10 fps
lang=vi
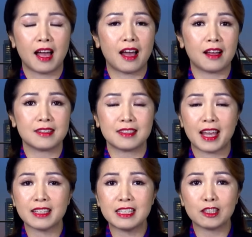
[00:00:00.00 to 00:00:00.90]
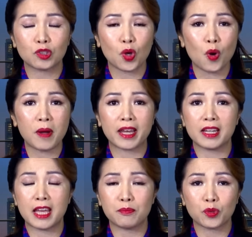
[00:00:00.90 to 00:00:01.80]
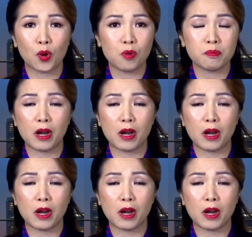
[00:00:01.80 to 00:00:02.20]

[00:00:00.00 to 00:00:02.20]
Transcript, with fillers: à, láng giềng tốt, anh em tốt,